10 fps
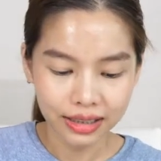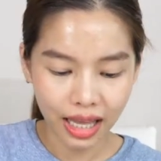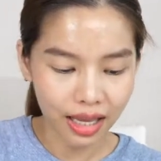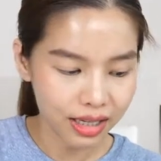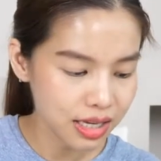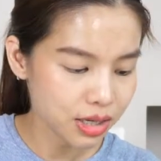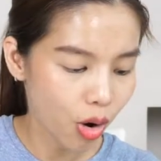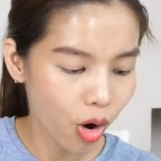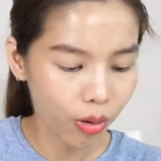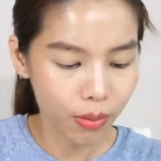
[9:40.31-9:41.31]
แต่ที่ช
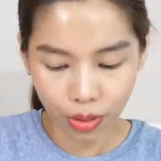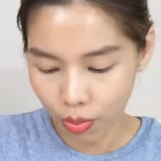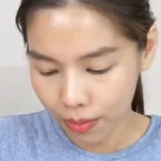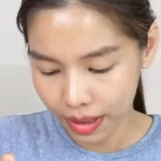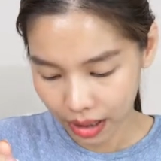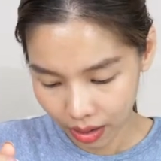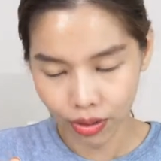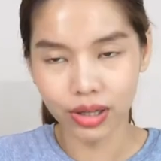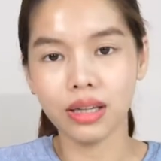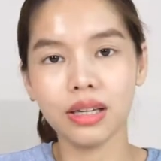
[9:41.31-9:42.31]
อบก็เพราะว่ามันอร่อย